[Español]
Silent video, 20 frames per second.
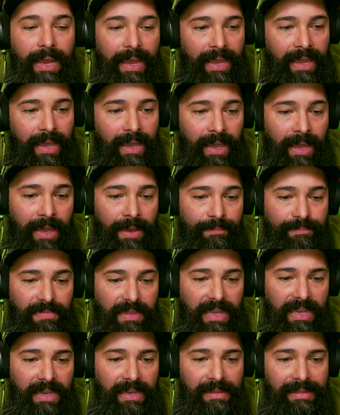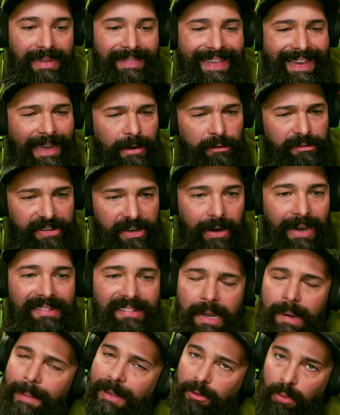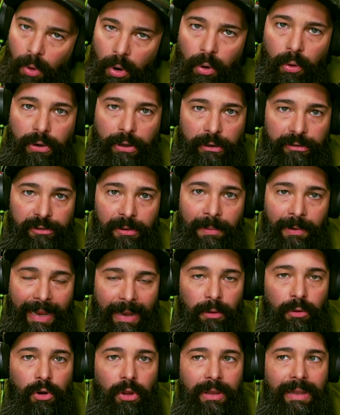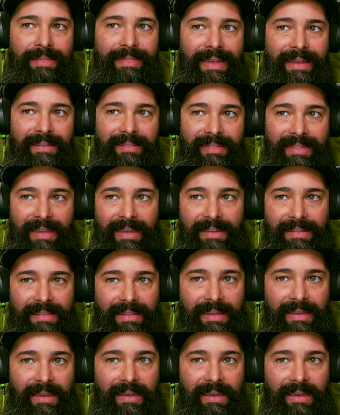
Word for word: Eh, y desde que anunciaron la serie me estuvo curioso, porque uno desde de,